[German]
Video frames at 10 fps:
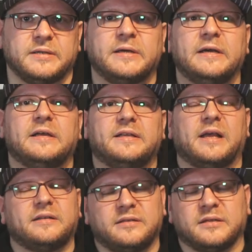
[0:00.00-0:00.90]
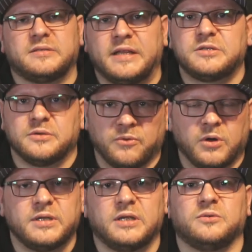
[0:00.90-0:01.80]
halt, der das letzte
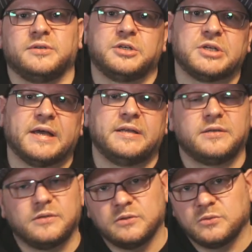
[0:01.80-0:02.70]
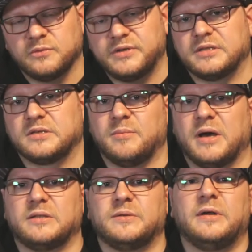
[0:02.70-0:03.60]
Wort hat und entscheidet, so wird's
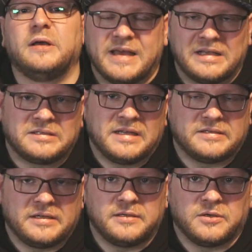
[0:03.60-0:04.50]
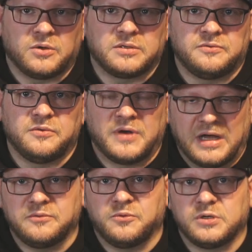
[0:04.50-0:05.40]
gemacht. Er ist letztendlich auch dafür
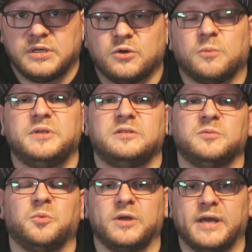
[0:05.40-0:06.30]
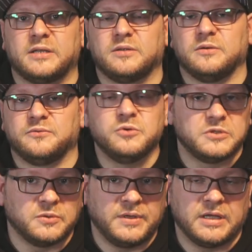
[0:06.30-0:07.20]
verantwortlich, ob dieses Projekt äh,
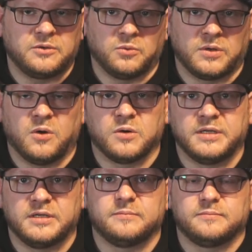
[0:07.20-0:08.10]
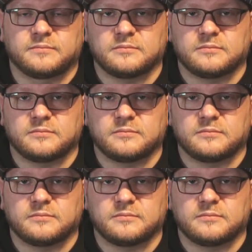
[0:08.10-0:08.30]
funktioniert oder auch nicht.